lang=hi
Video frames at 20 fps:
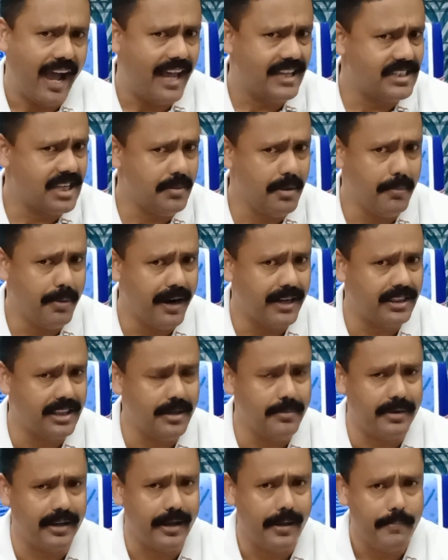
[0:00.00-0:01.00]
ऐसे भी
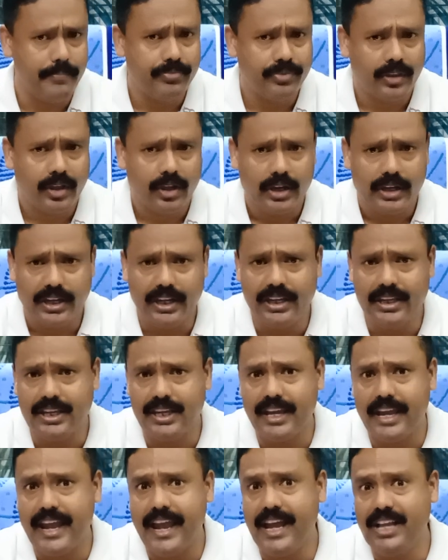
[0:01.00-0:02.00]
भर्ती में
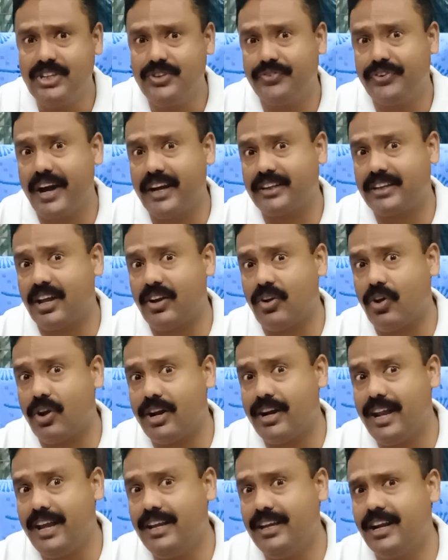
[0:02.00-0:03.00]
इनकी एज फैक्टर
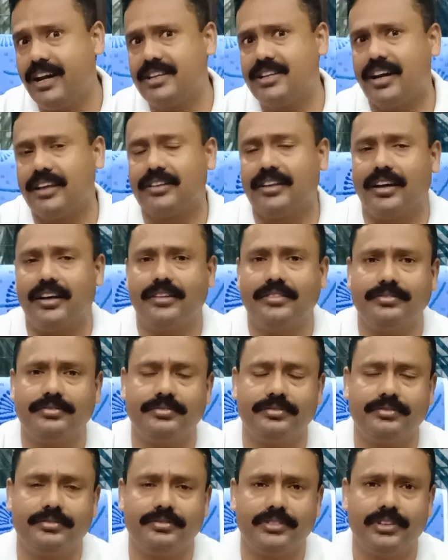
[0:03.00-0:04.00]
और नहीं रह जाता
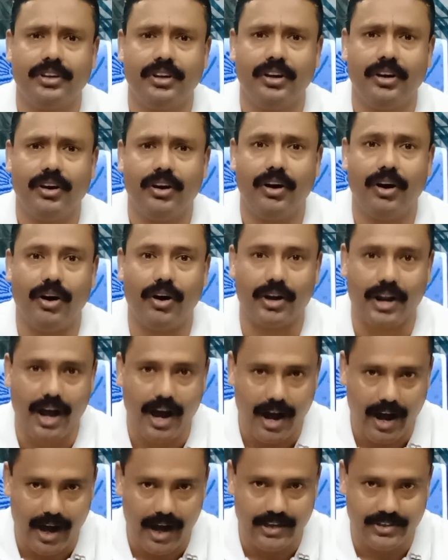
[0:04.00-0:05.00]
और
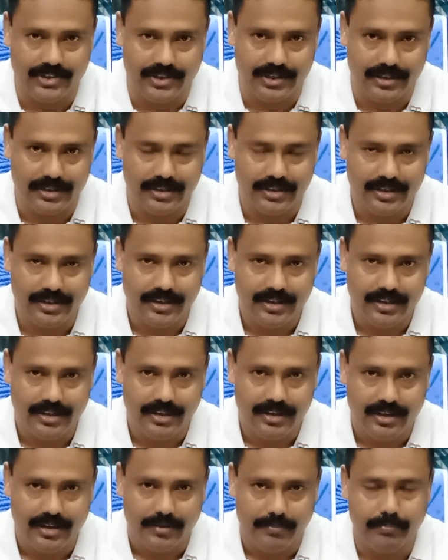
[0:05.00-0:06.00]
आज
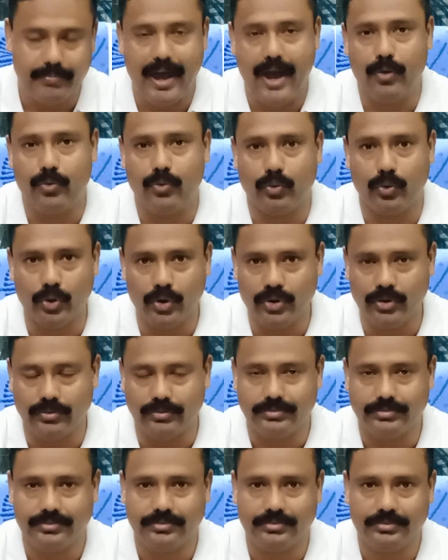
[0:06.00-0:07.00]
मैं उन
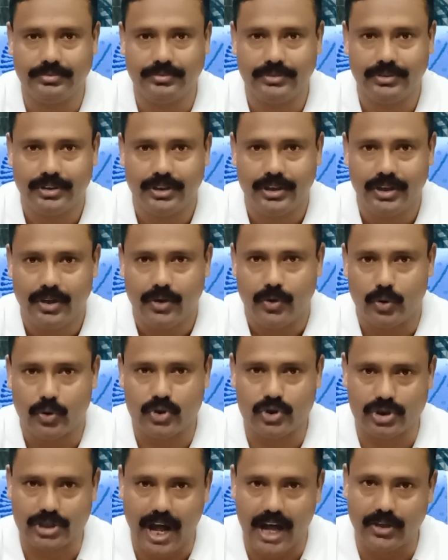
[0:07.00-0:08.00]

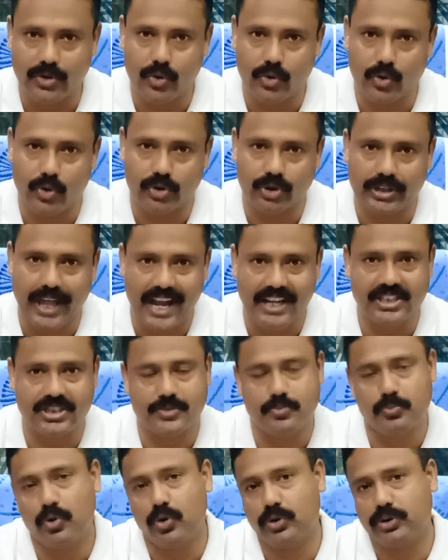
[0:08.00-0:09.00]
उस्तादों को
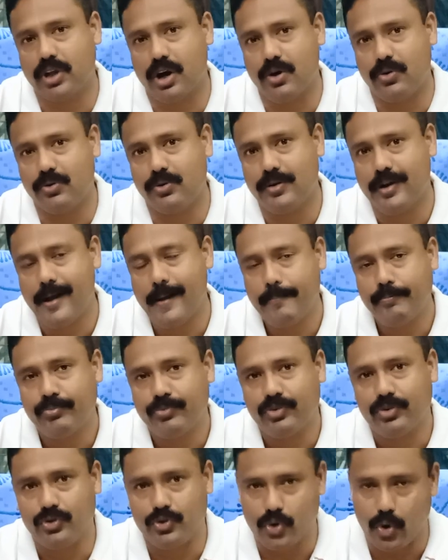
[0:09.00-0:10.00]
थैंक्स बोलता हूं
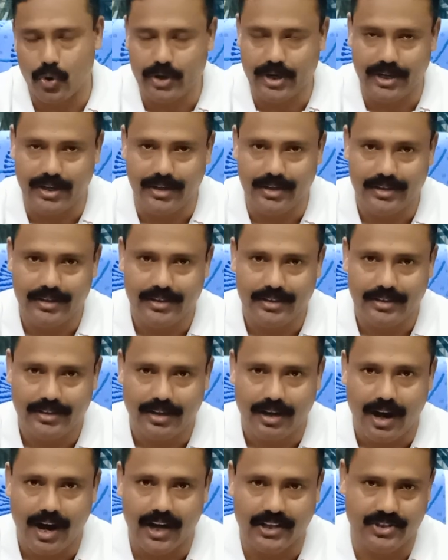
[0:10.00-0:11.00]
जो कि
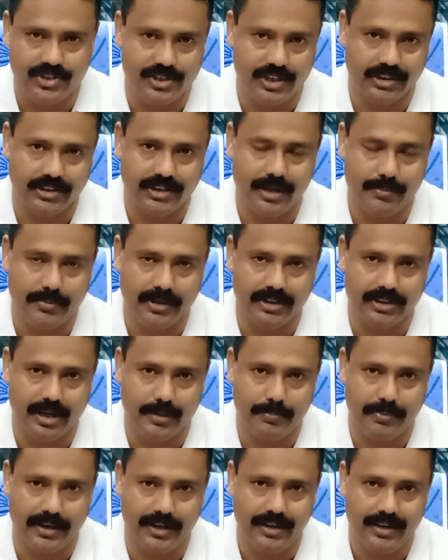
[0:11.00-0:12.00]
आज जंतर
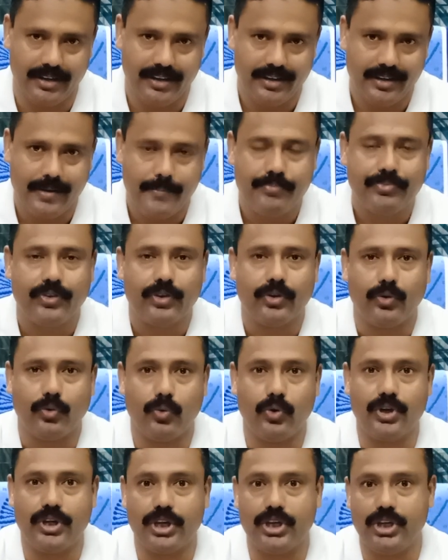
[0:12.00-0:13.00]
मंतर पे
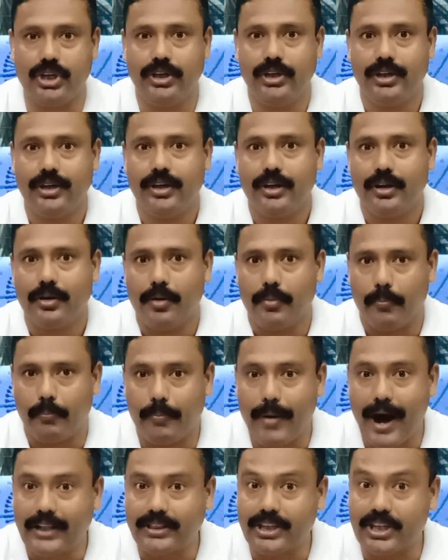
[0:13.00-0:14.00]
उनकी
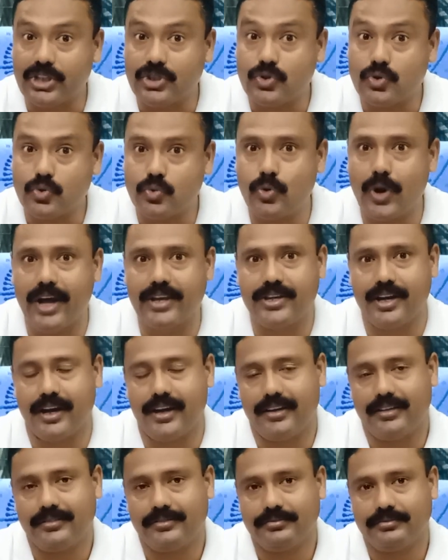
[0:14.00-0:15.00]
बातें सुना जाए